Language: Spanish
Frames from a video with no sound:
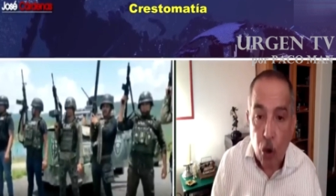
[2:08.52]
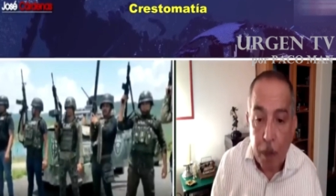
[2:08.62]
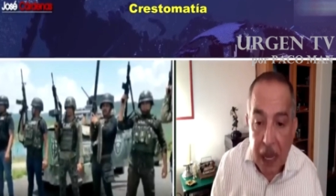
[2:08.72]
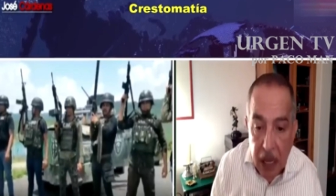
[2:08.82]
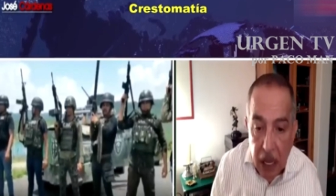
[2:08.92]

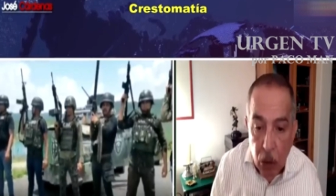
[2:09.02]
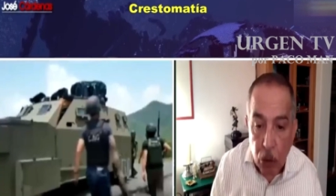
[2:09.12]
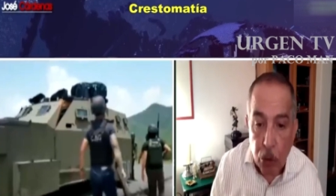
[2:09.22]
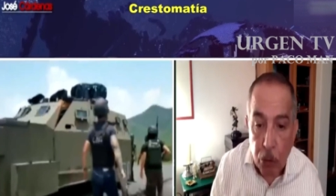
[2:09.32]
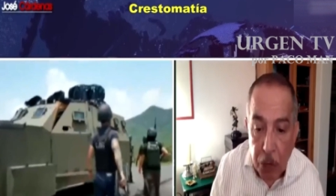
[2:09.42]

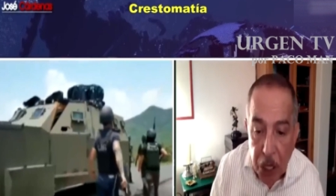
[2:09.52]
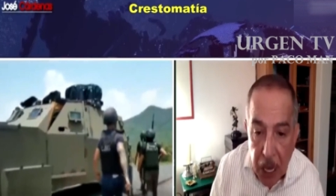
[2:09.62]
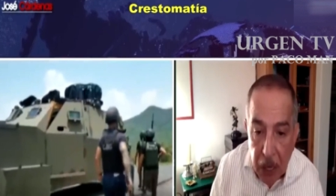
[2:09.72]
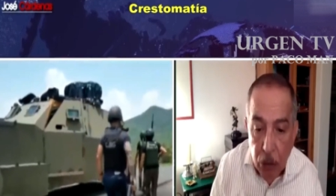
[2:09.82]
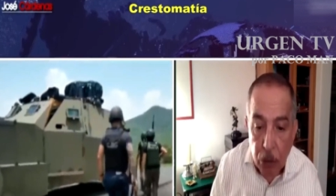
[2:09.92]
sometidos y
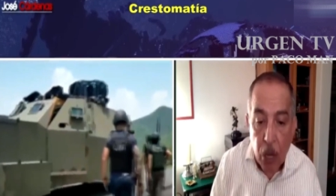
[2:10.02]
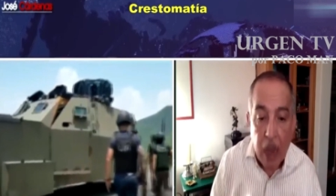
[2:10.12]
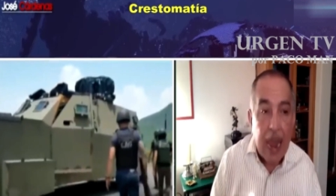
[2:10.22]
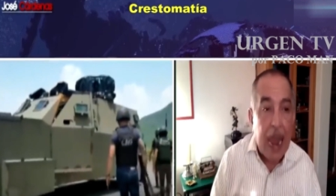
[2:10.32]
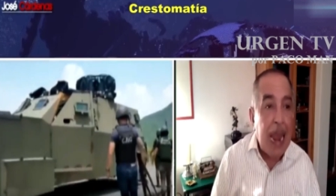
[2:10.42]

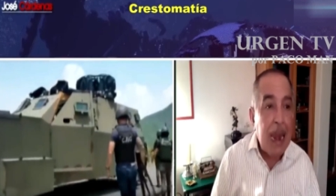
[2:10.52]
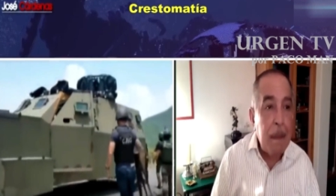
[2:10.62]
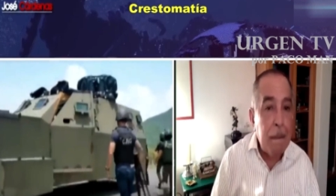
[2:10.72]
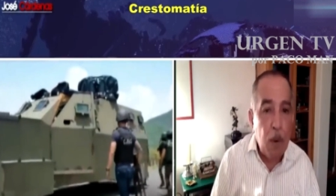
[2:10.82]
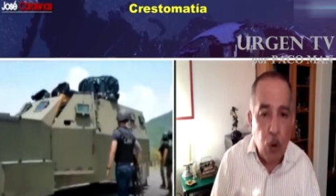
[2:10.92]
humillados
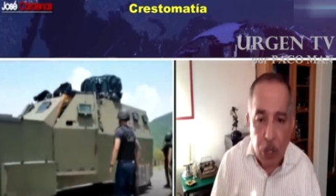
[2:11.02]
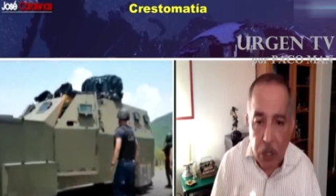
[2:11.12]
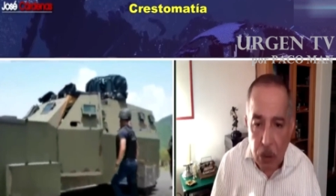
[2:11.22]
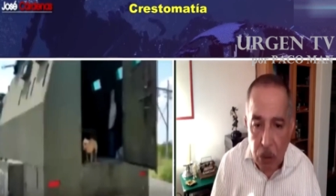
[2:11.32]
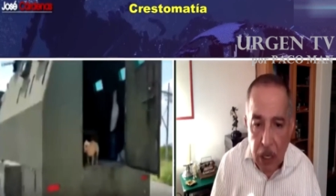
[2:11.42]
en
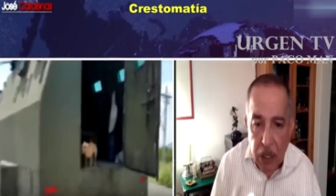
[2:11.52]
muchas